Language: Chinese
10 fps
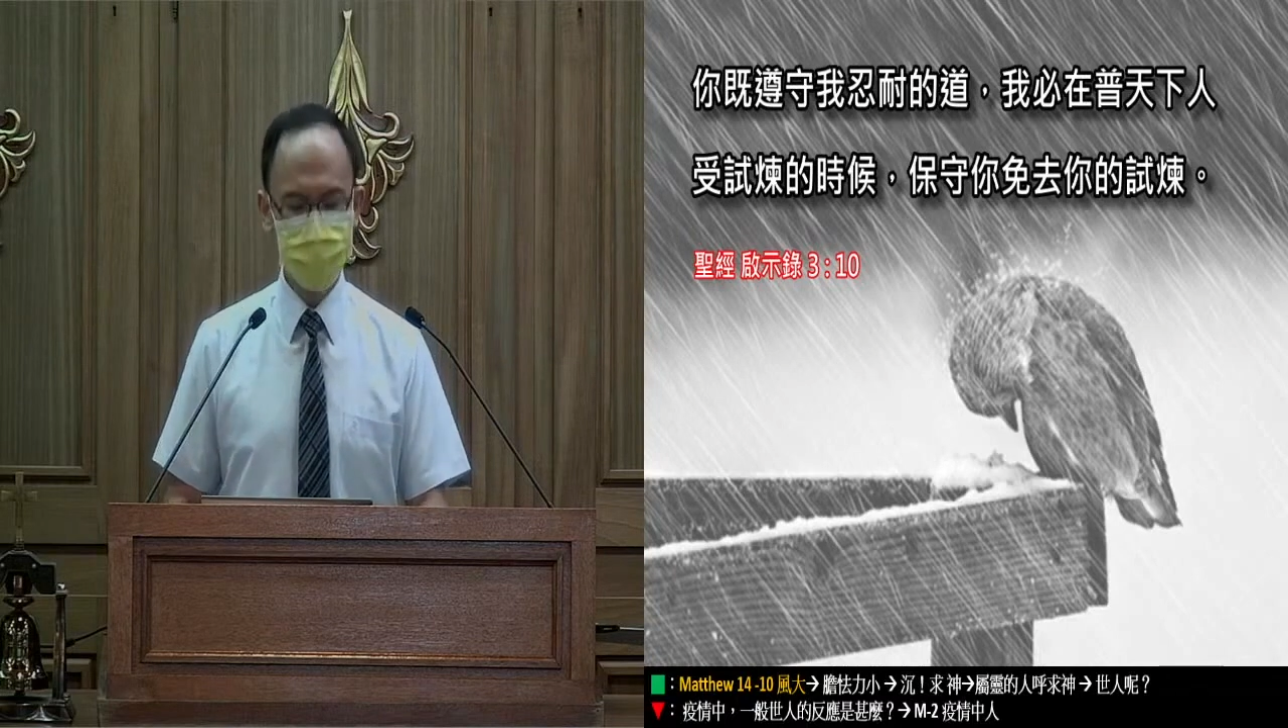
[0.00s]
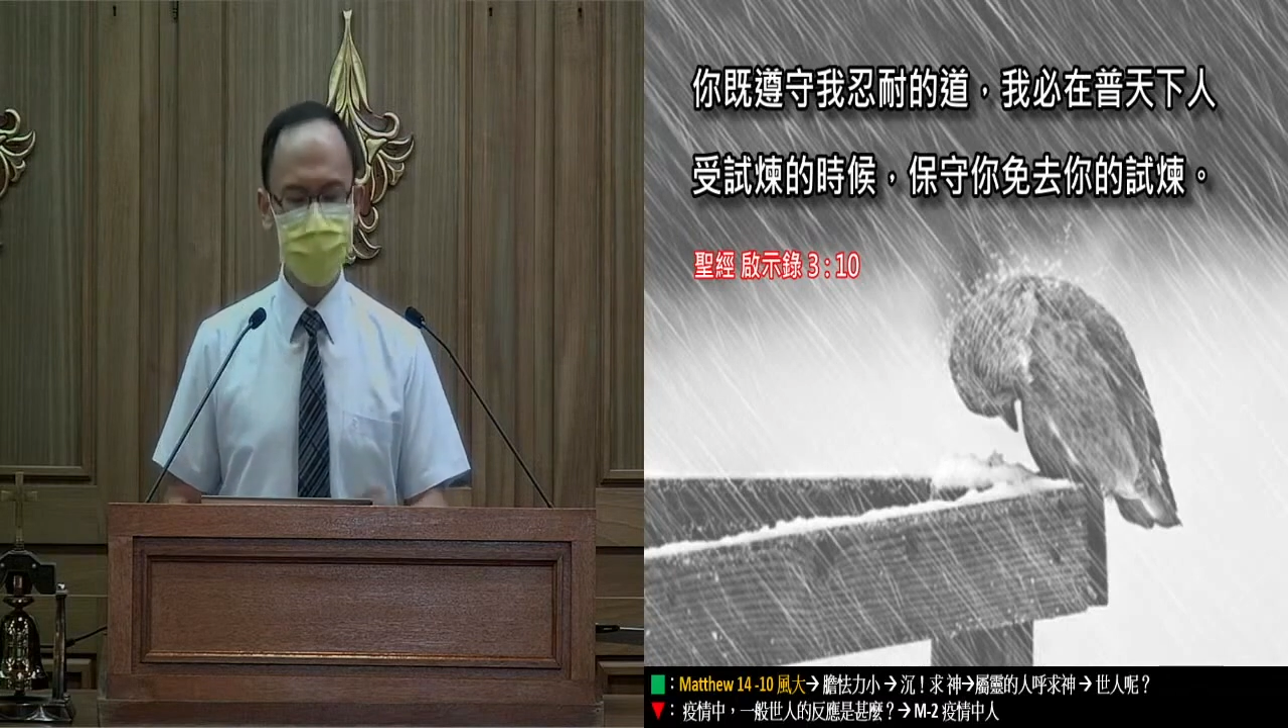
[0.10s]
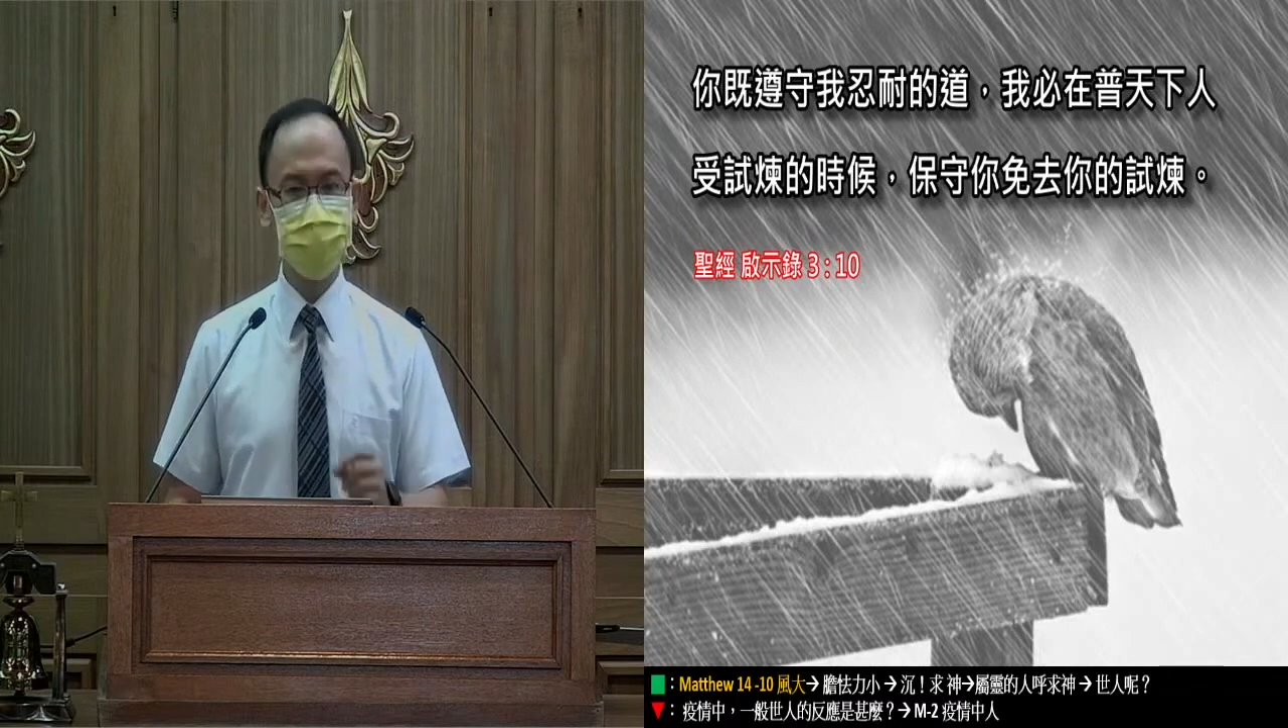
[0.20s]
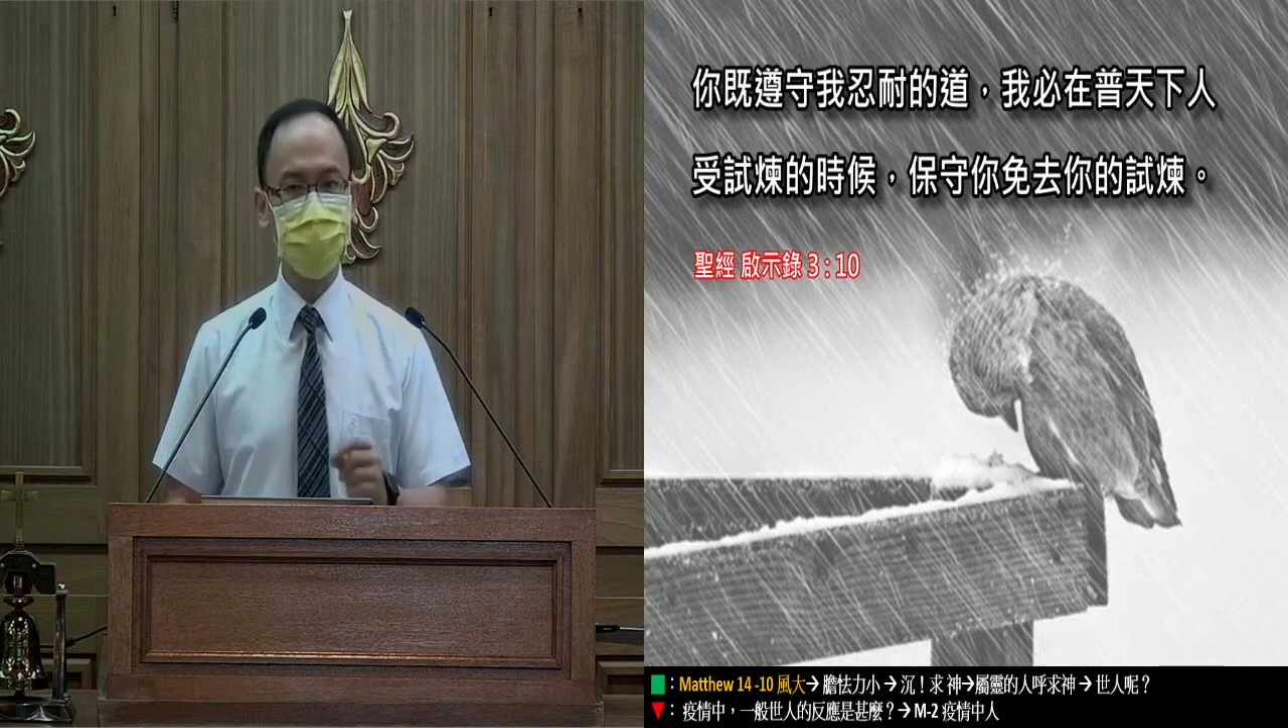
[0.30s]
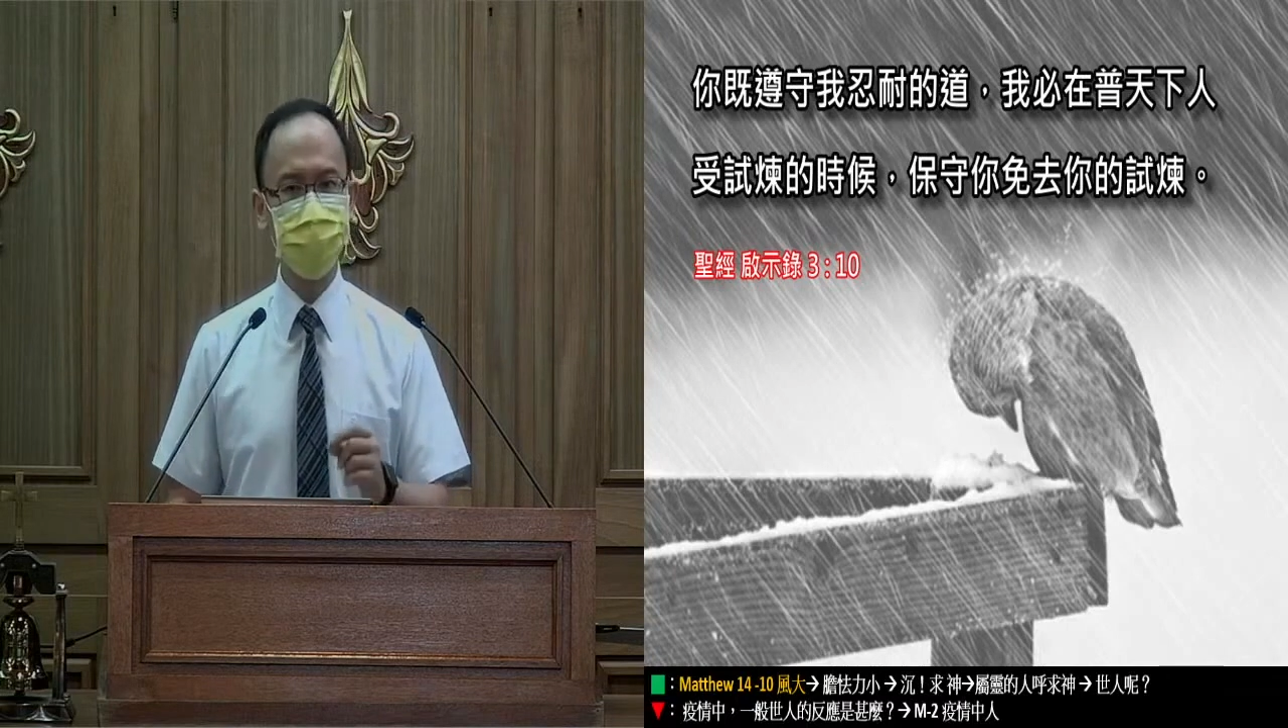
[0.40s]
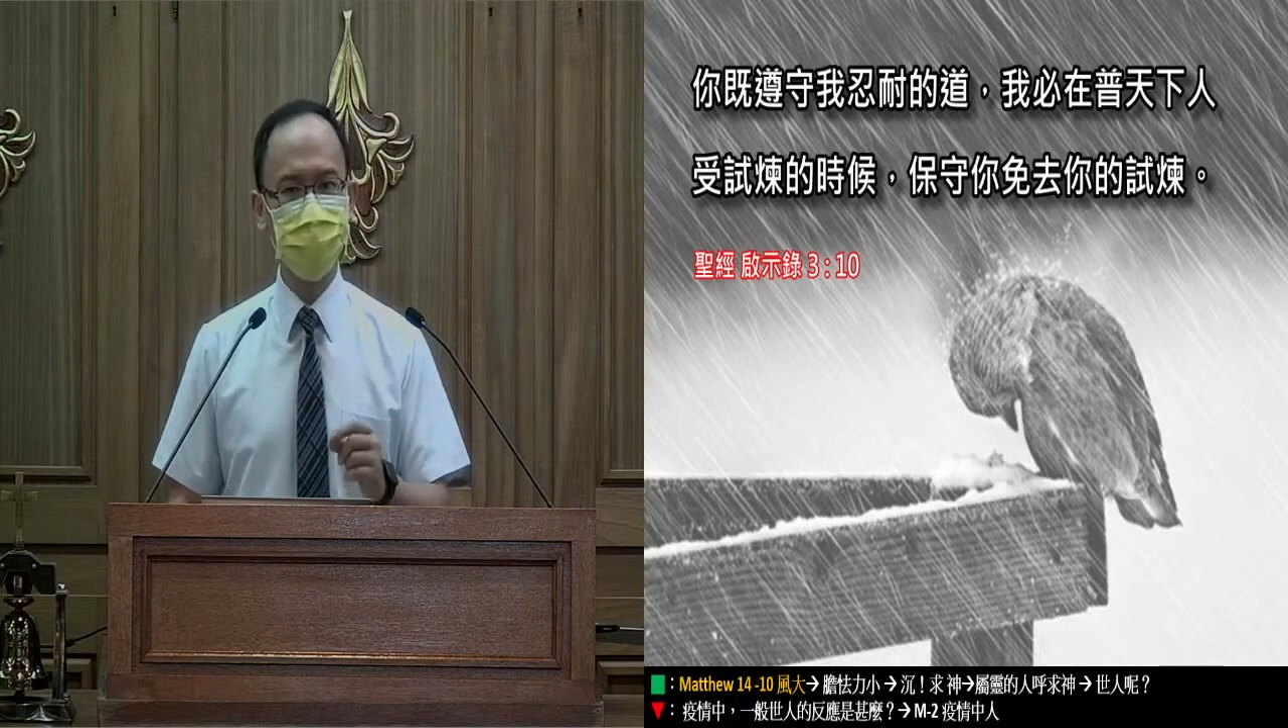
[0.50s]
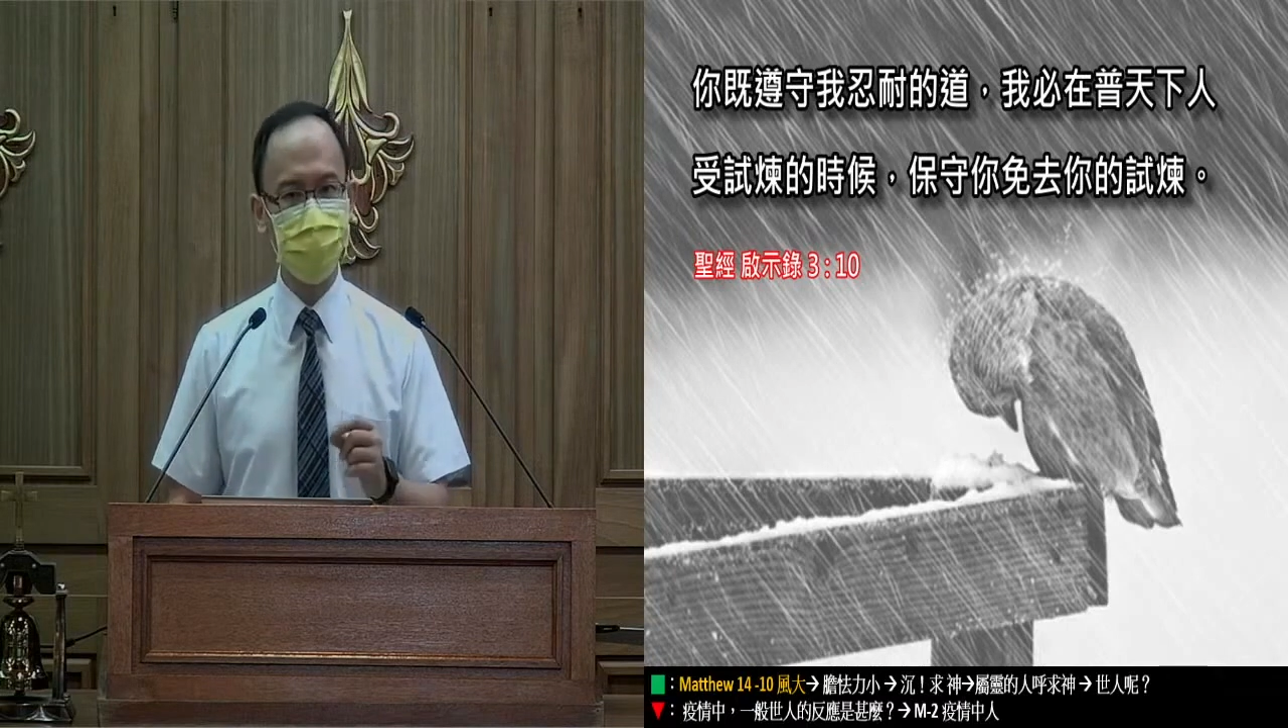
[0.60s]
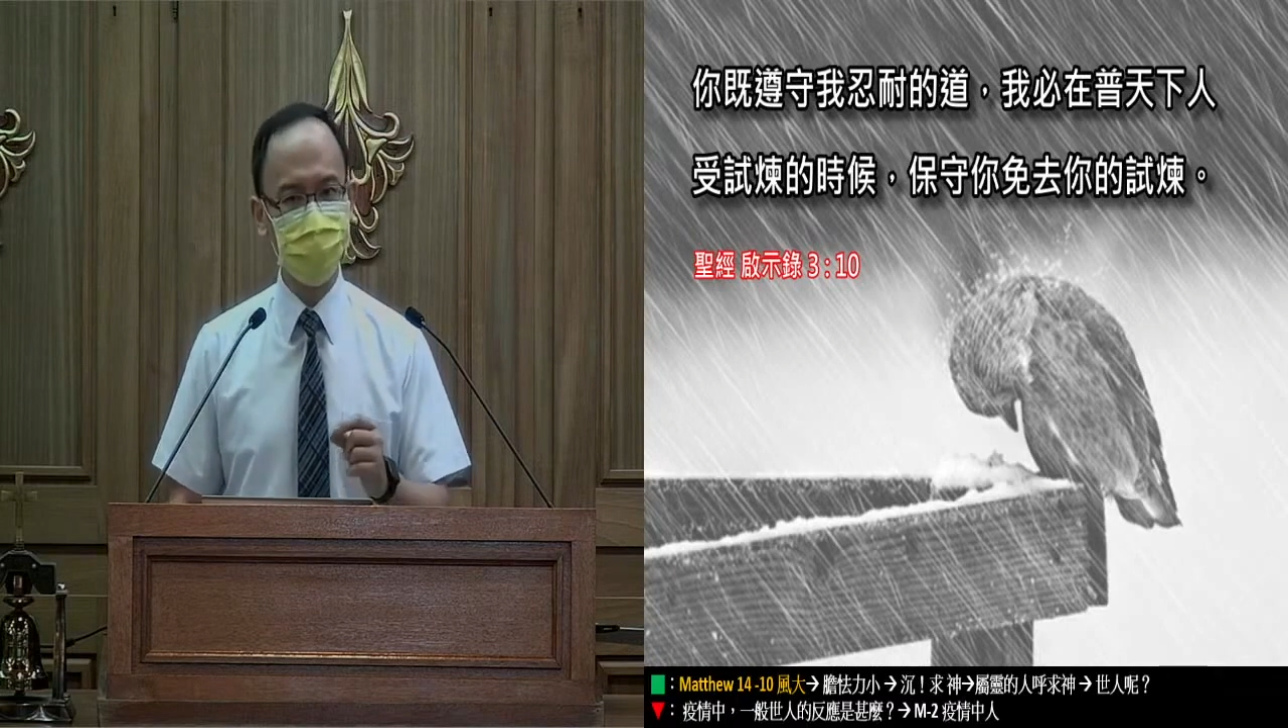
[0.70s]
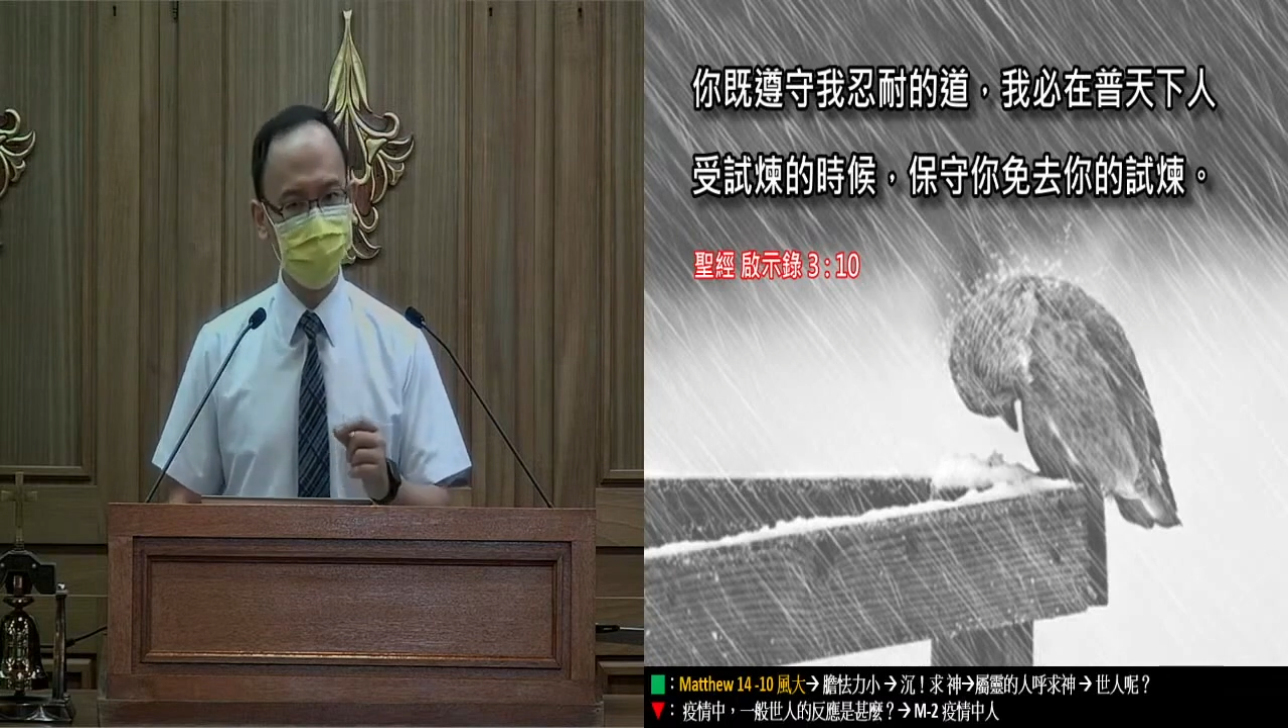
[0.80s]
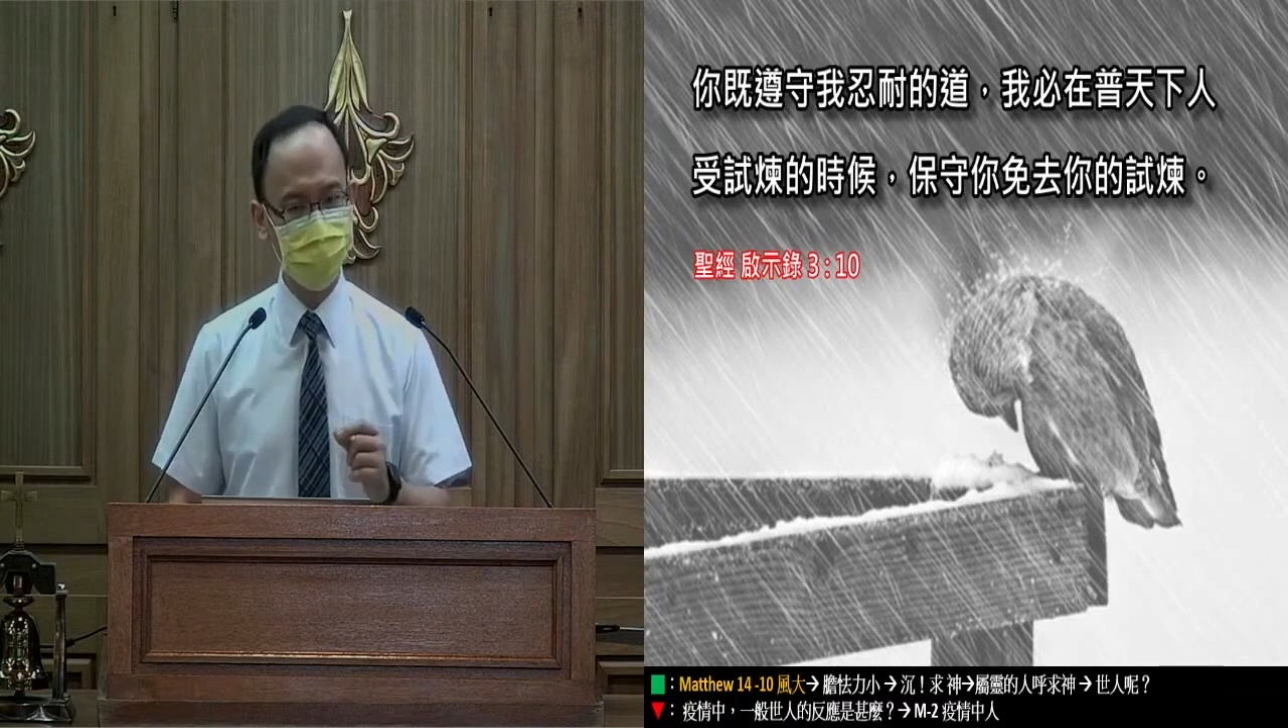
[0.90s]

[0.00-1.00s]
神的灵